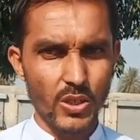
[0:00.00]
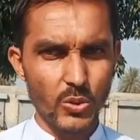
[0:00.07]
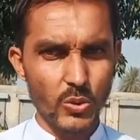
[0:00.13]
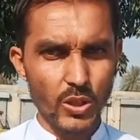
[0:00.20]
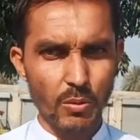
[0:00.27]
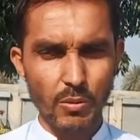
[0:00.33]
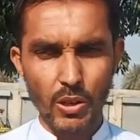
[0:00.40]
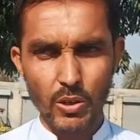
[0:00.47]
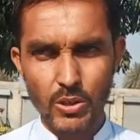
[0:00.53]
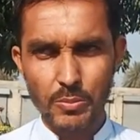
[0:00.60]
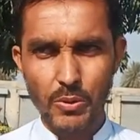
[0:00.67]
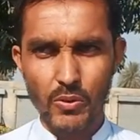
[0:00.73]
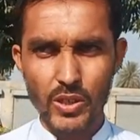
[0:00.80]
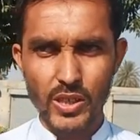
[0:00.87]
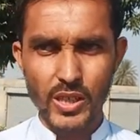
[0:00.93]
कुतब कलनी
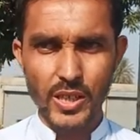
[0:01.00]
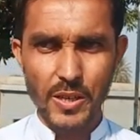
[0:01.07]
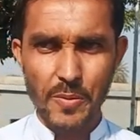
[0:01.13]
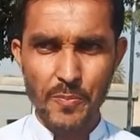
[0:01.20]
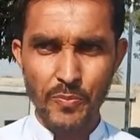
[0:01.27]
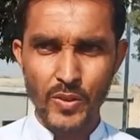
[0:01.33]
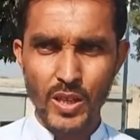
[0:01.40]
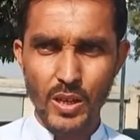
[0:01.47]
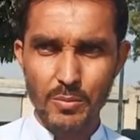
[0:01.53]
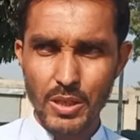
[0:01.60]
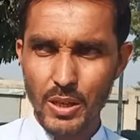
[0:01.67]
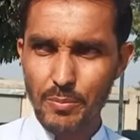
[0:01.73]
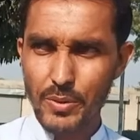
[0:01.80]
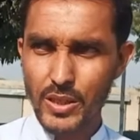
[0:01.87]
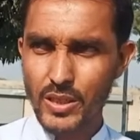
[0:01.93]
में वाक़ है हम
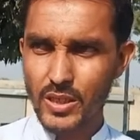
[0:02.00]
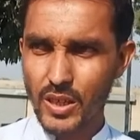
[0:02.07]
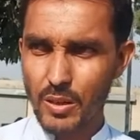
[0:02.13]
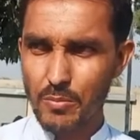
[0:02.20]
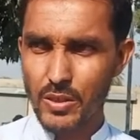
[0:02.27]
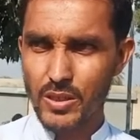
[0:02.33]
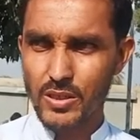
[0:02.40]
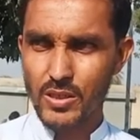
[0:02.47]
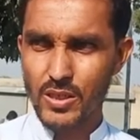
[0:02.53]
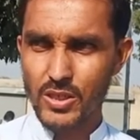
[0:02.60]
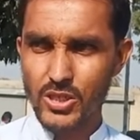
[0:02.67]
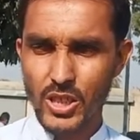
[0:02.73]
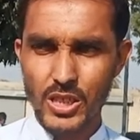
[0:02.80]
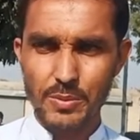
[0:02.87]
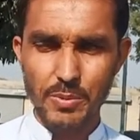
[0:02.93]
यहाँ पे तकरीबन
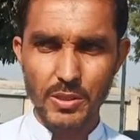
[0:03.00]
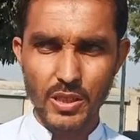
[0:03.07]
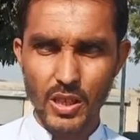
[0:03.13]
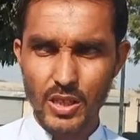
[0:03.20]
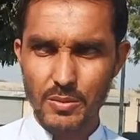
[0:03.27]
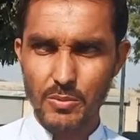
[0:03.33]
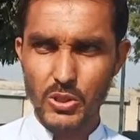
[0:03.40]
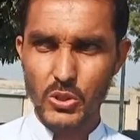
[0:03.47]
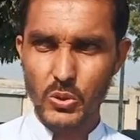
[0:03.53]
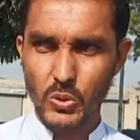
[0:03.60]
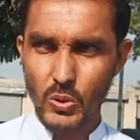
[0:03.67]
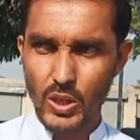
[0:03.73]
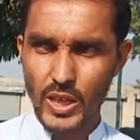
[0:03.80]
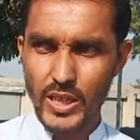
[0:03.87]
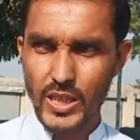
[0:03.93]
चालीस पैंतालीस बच्चों
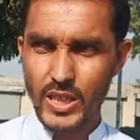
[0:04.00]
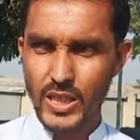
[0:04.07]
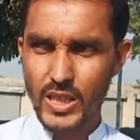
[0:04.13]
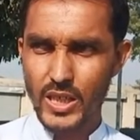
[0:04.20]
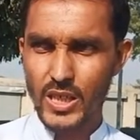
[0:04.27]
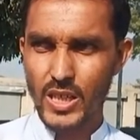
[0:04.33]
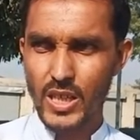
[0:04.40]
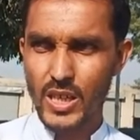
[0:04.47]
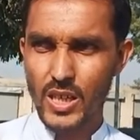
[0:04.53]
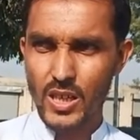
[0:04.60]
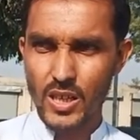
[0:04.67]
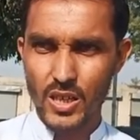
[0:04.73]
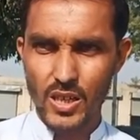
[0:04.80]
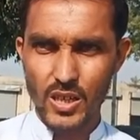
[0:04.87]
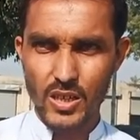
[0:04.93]
को लाए हैं
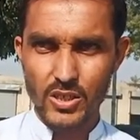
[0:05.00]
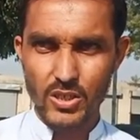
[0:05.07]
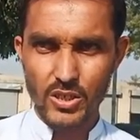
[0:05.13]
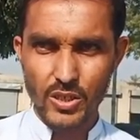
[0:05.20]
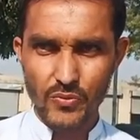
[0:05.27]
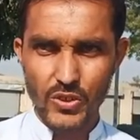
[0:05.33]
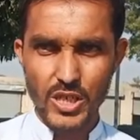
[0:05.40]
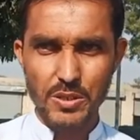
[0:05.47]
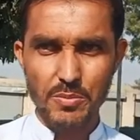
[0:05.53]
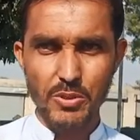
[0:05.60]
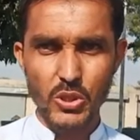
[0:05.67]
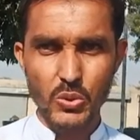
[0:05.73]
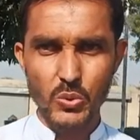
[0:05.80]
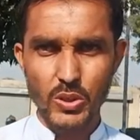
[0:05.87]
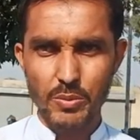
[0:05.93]

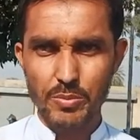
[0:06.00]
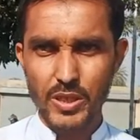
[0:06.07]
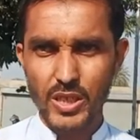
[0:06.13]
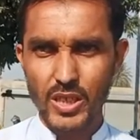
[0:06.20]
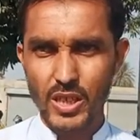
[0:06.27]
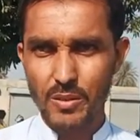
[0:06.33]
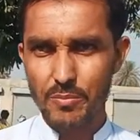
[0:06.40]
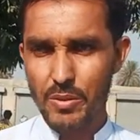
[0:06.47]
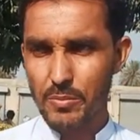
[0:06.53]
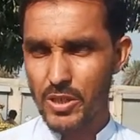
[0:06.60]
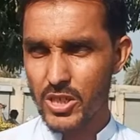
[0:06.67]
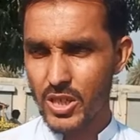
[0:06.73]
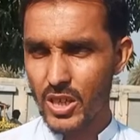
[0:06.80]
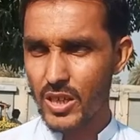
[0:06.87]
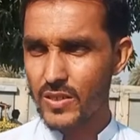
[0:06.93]
रिफ्रेशमेंट टूर पे यहाँ पे
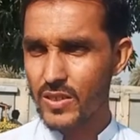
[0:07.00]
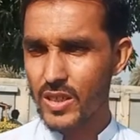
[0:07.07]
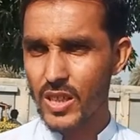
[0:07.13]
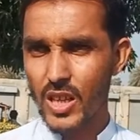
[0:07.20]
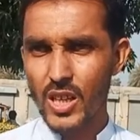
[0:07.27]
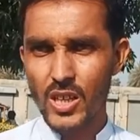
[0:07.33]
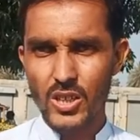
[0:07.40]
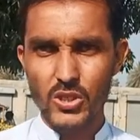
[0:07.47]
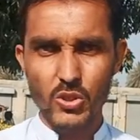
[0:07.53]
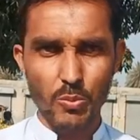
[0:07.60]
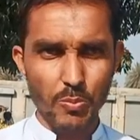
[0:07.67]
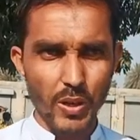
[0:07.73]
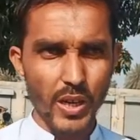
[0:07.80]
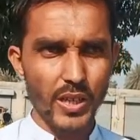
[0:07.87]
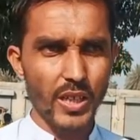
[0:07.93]
माशाल्लाह से जो
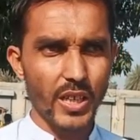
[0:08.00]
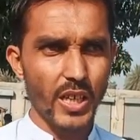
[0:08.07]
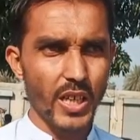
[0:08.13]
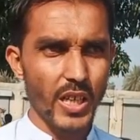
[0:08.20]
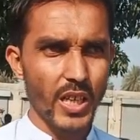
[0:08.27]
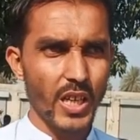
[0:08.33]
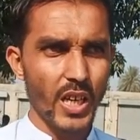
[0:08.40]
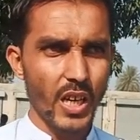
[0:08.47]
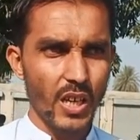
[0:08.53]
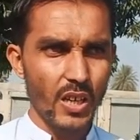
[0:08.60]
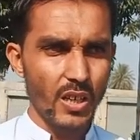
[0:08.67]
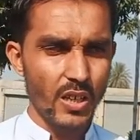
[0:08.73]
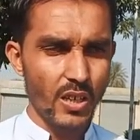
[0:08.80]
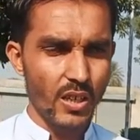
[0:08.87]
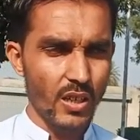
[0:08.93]
पार्क है
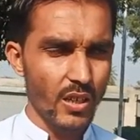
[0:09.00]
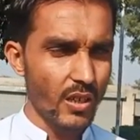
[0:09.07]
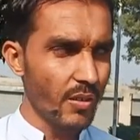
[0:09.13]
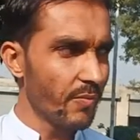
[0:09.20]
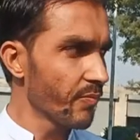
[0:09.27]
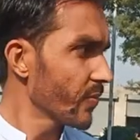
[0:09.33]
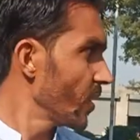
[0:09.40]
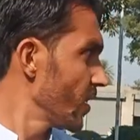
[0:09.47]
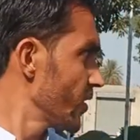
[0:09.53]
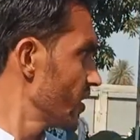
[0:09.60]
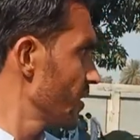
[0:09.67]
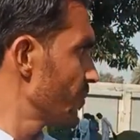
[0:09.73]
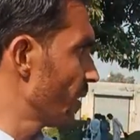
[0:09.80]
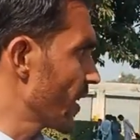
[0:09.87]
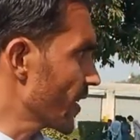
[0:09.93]
आ,
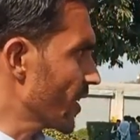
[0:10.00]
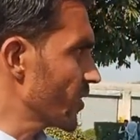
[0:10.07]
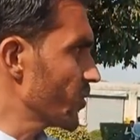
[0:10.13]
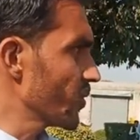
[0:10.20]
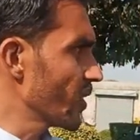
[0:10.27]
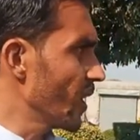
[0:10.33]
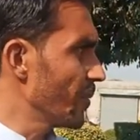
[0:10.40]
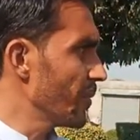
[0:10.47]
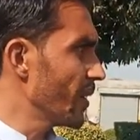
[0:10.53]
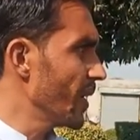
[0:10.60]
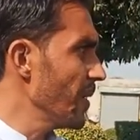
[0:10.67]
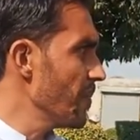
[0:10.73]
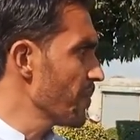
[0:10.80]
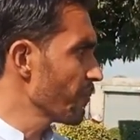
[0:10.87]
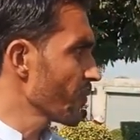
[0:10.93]
जी पार्क का जो नाम
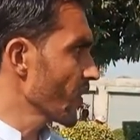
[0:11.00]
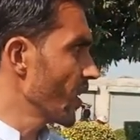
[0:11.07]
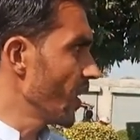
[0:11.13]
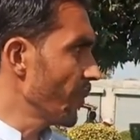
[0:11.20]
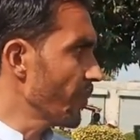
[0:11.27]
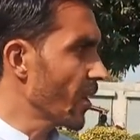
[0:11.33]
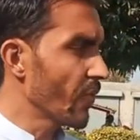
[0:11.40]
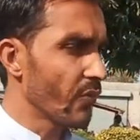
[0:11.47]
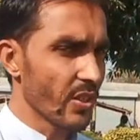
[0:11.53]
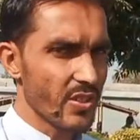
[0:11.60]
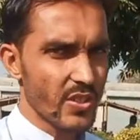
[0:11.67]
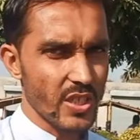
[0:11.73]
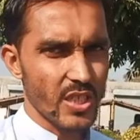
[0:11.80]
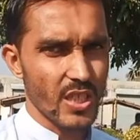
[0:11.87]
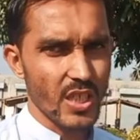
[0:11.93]
है अपना फन
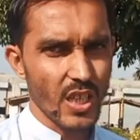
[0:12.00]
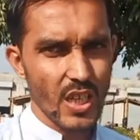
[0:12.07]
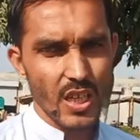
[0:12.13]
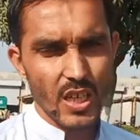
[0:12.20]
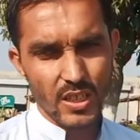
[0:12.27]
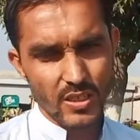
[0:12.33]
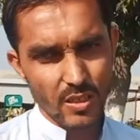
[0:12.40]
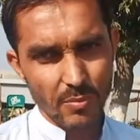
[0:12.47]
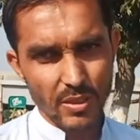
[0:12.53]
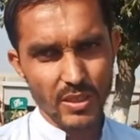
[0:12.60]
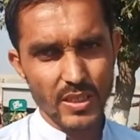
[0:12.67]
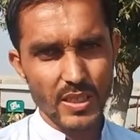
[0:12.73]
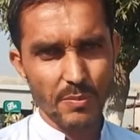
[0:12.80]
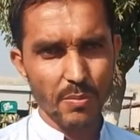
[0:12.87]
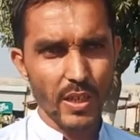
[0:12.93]
सिटी
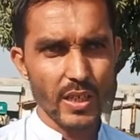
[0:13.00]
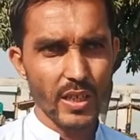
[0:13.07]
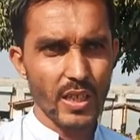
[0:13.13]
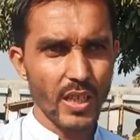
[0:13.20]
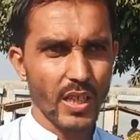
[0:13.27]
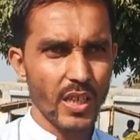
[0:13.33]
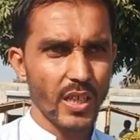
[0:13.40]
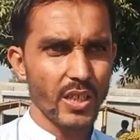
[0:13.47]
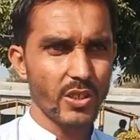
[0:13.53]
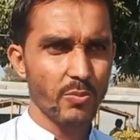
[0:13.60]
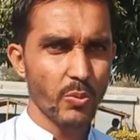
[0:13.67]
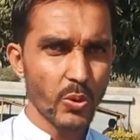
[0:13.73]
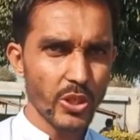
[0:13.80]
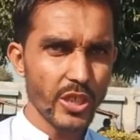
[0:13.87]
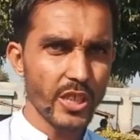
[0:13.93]
ज़बरदस्त पार्क है
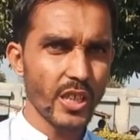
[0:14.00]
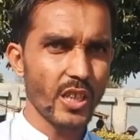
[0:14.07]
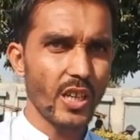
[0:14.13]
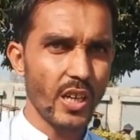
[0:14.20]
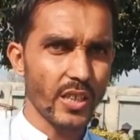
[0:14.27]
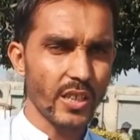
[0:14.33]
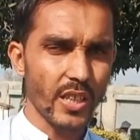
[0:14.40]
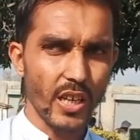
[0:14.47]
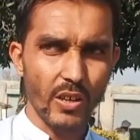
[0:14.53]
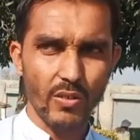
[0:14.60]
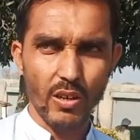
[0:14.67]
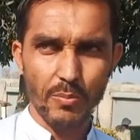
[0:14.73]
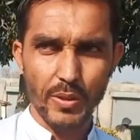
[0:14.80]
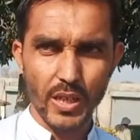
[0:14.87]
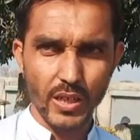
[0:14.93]
पूरी डी खान के
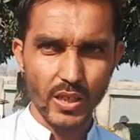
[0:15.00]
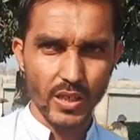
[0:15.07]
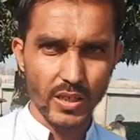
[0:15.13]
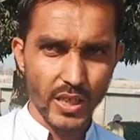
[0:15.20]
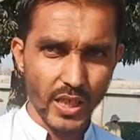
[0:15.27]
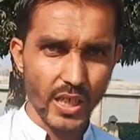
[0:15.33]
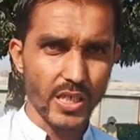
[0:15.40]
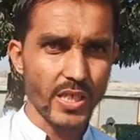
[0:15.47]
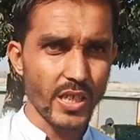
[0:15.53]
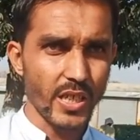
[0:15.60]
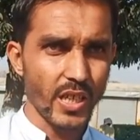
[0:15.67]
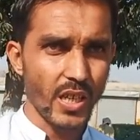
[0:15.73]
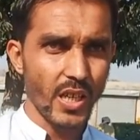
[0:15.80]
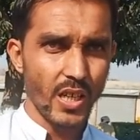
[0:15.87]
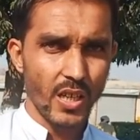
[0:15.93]
लेवल पे अगर देखा जाए
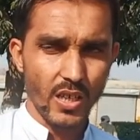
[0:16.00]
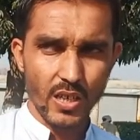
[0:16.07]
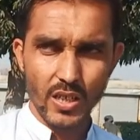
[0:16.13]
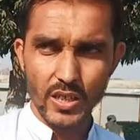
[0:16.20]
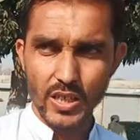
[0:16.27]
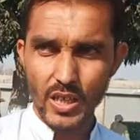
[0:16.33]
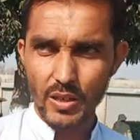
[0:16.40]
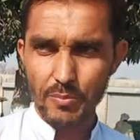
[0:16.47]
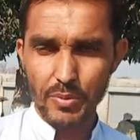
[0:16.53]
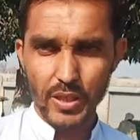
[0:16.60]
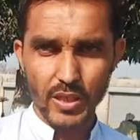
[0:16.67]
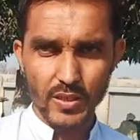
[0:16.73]
यहाँ पे